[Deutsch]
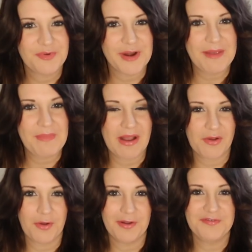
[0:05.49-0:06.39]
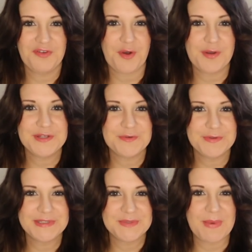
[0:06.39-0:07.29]
Primark-Haul für euch
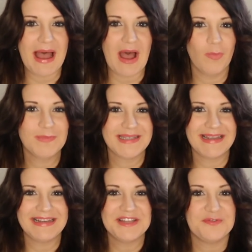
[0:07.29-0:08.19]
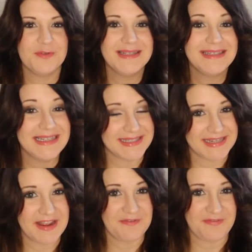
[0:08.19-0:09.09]
und zwar hauptsächlich für die
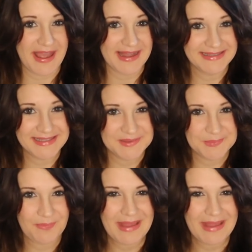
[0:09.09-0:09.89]
Disney-Fans.